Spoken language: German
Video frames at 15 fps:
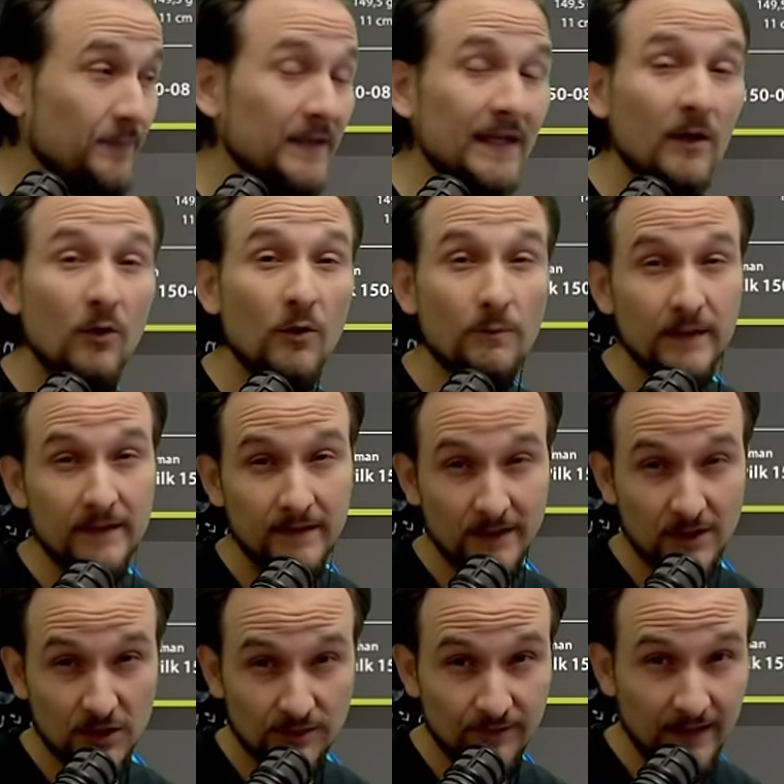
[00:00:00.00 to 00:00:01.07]
die auch ein
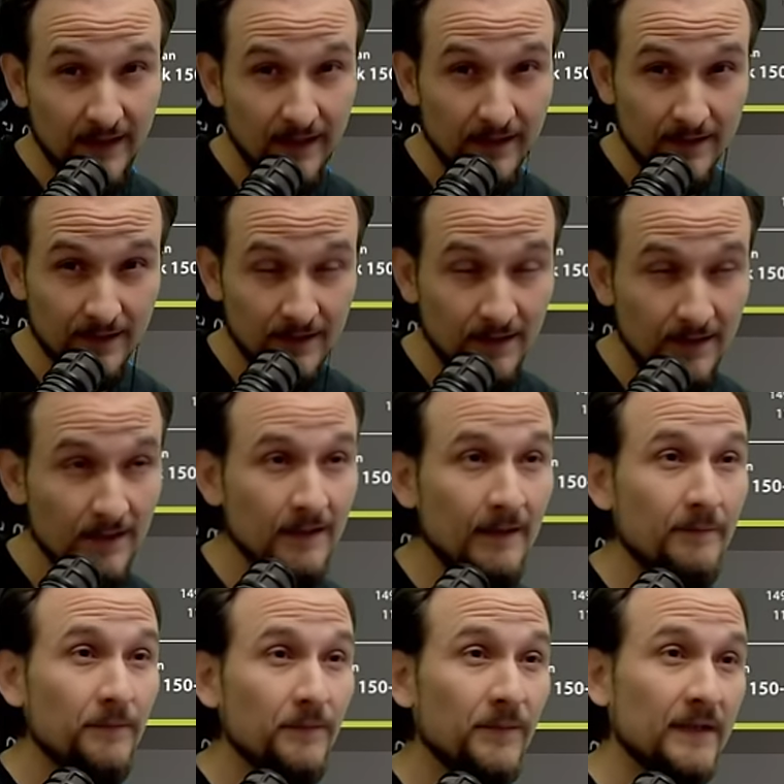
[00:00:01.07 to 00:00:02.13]
bisschen schwerer sind.
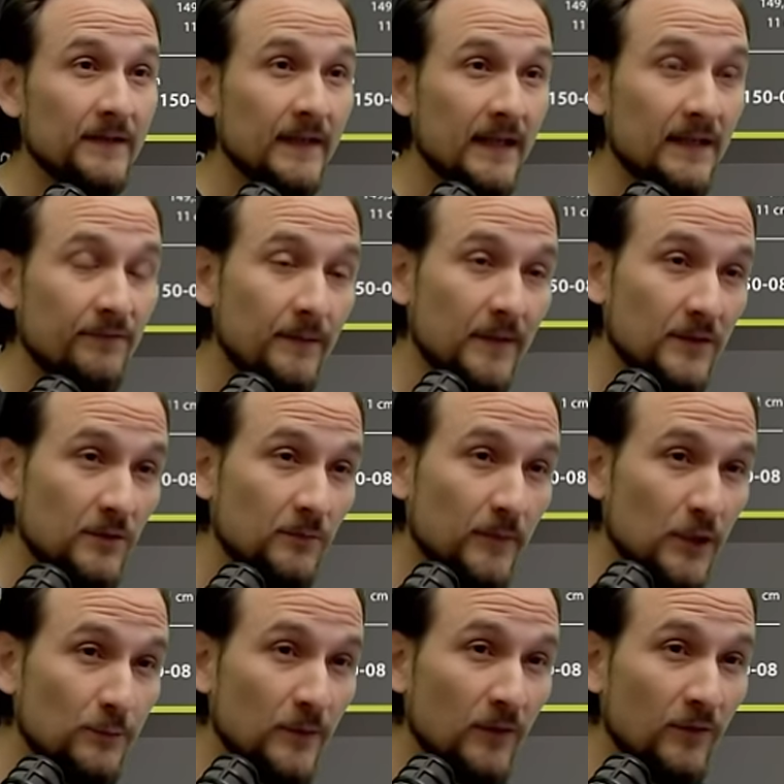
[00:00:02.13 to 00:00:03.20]
Das heißt, wenn man zum
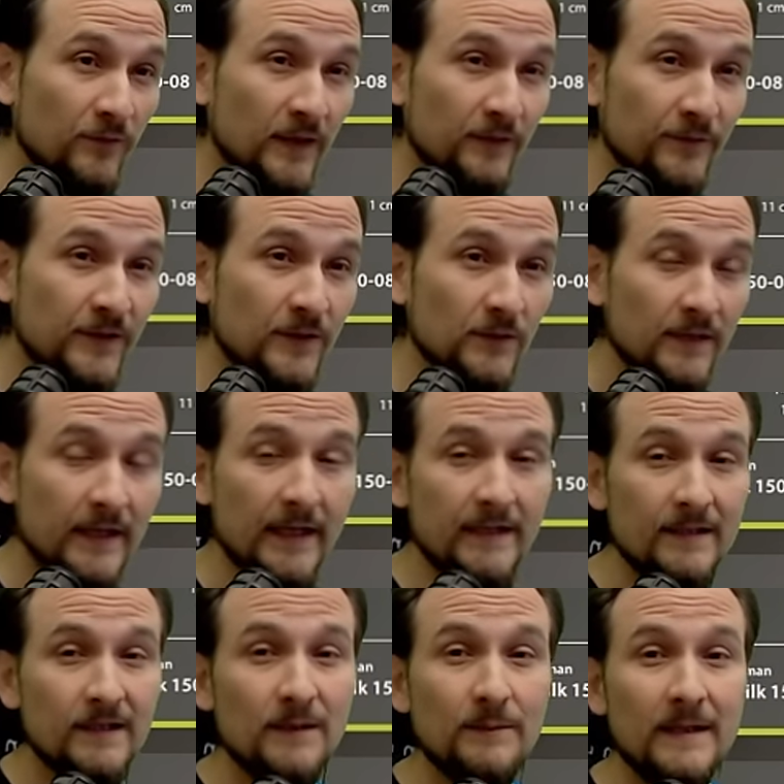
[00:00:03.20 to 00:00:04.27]
Beispiel auf einer
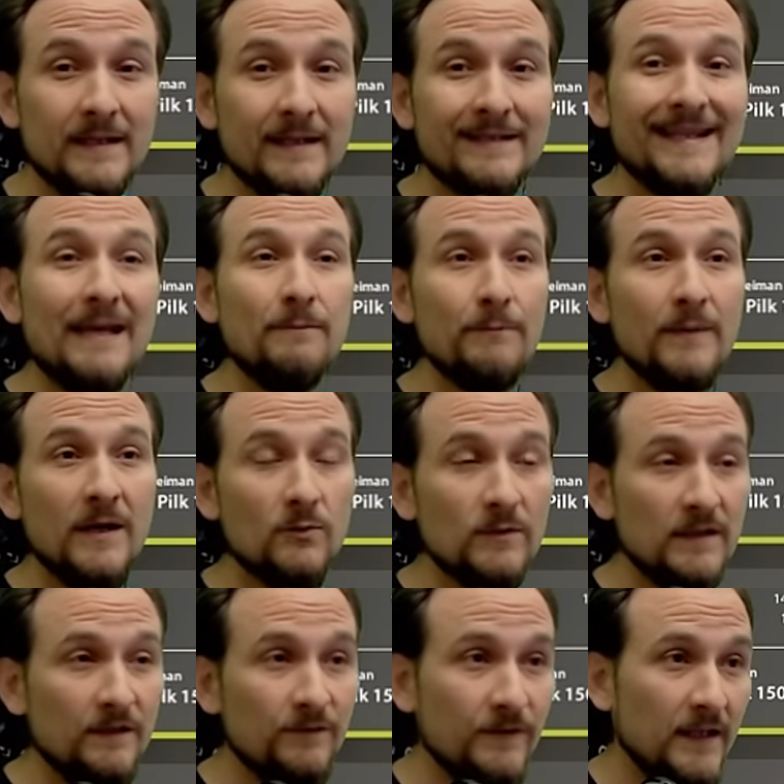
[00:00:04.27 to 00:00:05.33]
34 Meter Sandbank
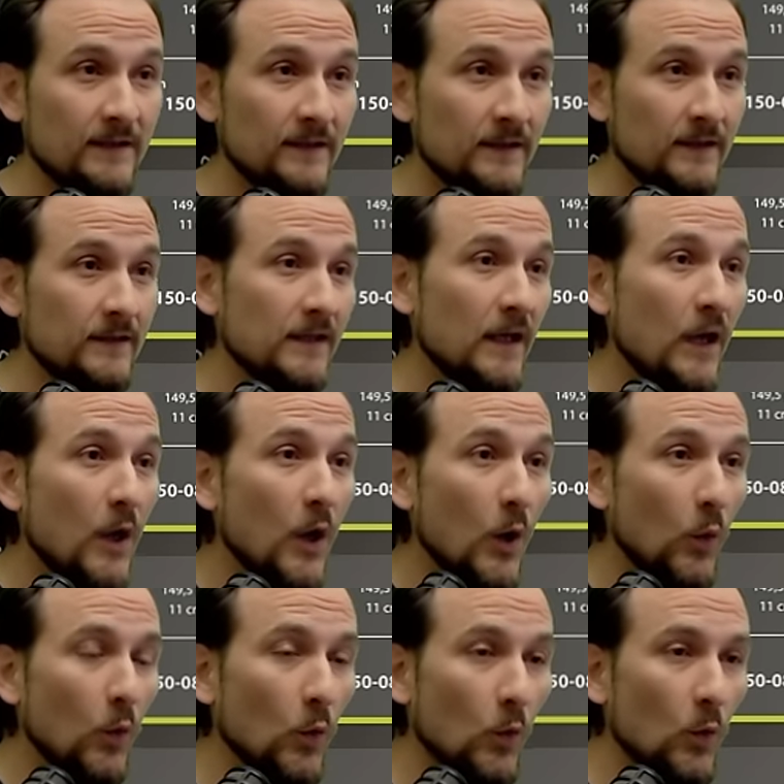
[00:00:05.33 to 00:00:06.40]
unterwegs ist
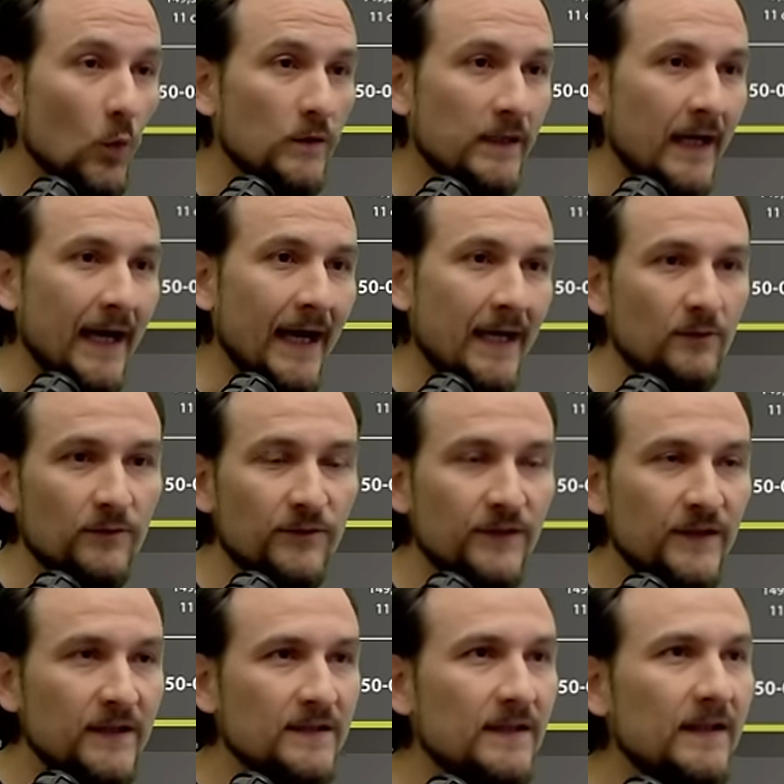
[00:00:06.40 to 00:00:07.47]
oder
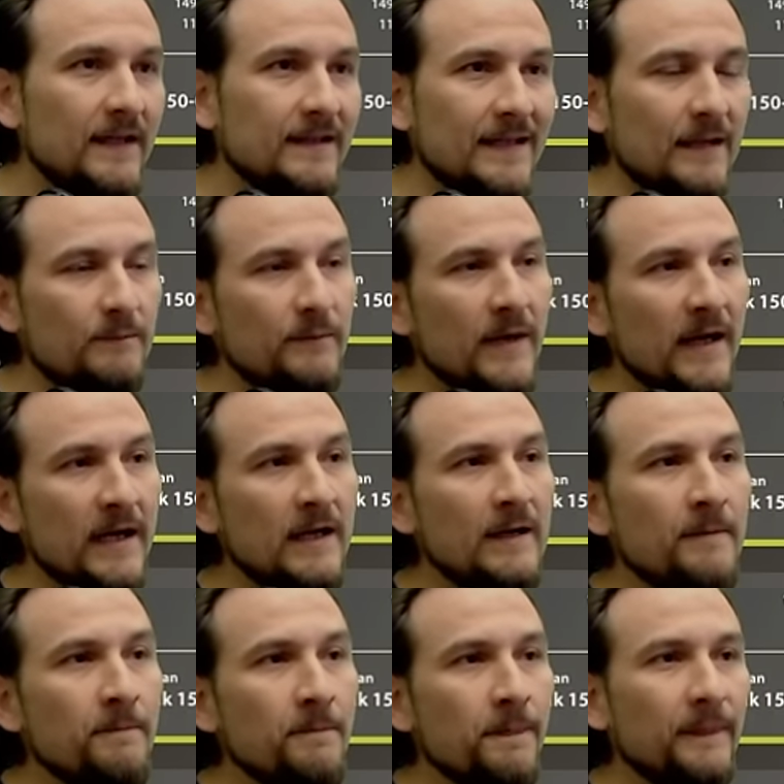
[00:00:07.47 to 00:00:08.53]
41er Sandbank,
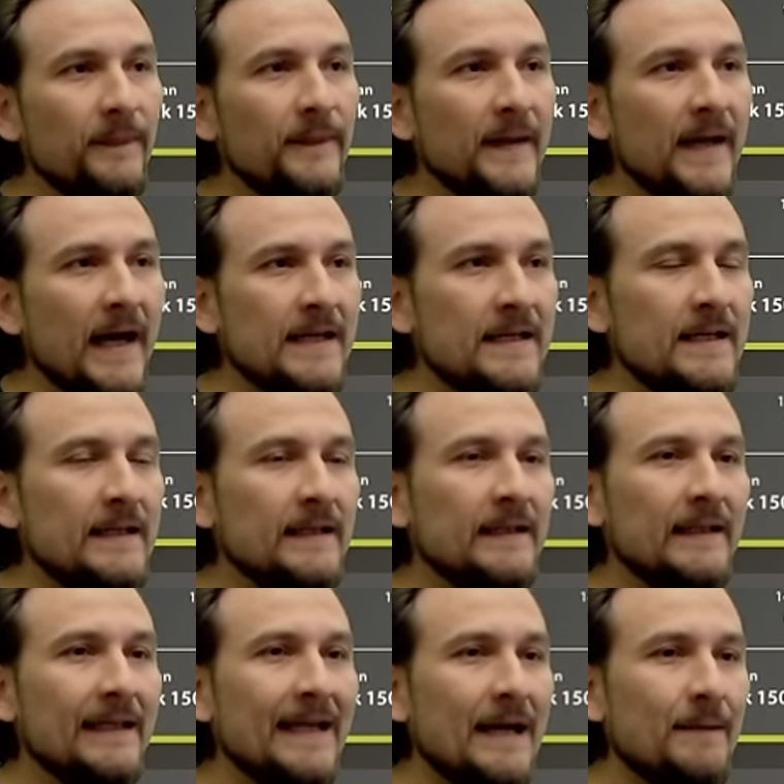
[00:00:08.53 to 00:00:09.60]
dann
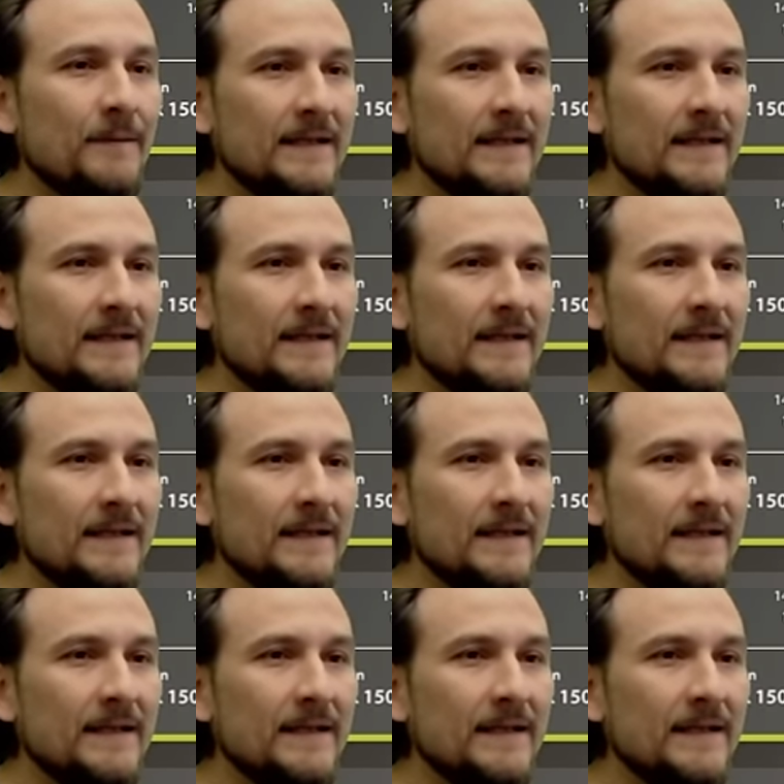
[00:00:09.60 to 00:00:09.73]
kann man